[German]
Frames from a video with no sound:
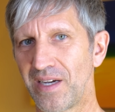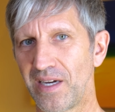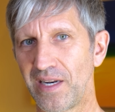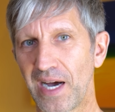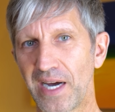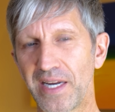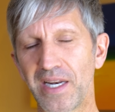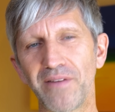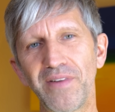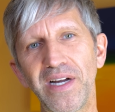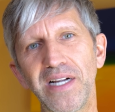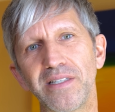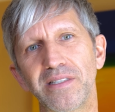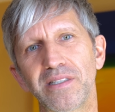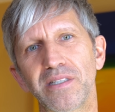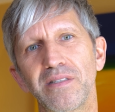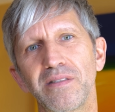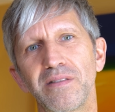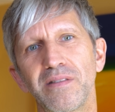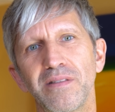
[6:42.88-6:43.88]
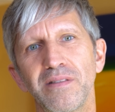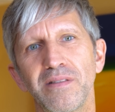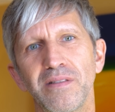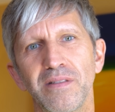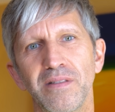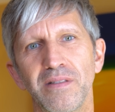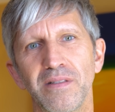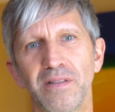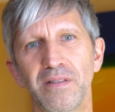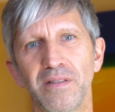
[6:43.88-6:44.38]
In einer Welt,
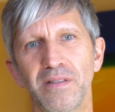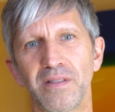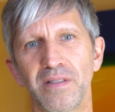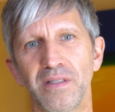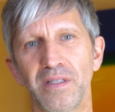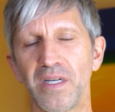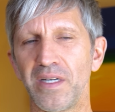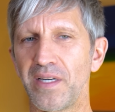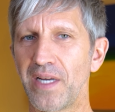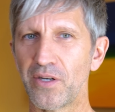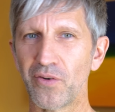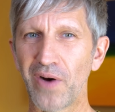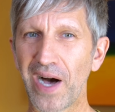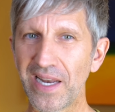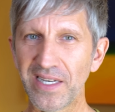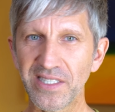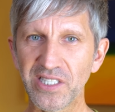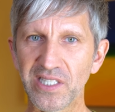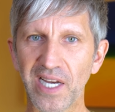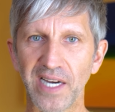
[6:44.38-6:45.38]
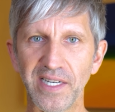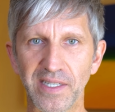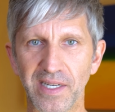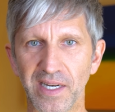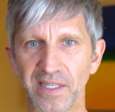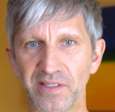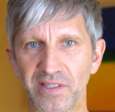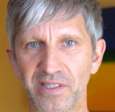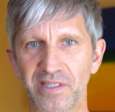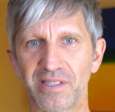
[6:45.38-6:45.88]
in der du alles sein
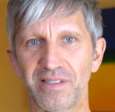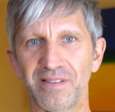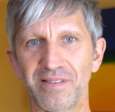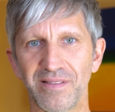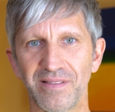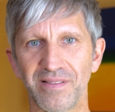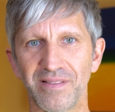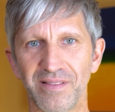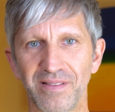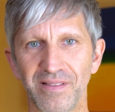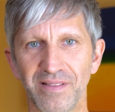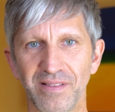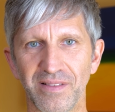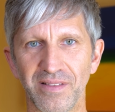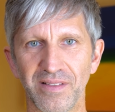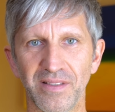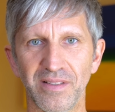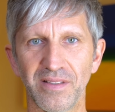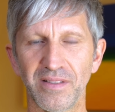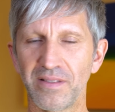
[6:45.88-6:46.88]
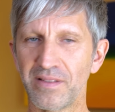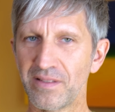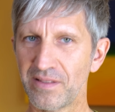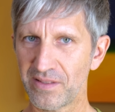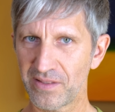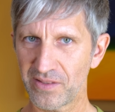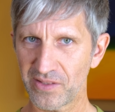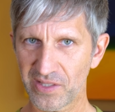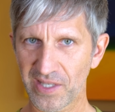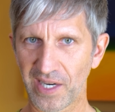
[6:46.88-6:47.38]
kannst,
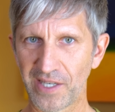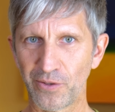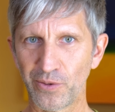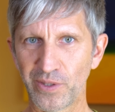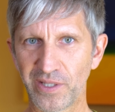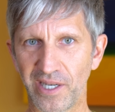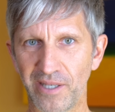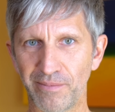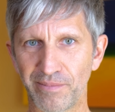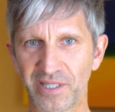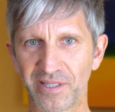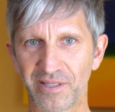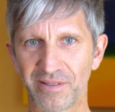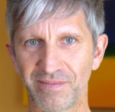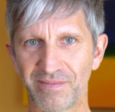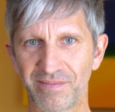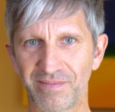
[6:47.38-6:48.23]
sei du selbst.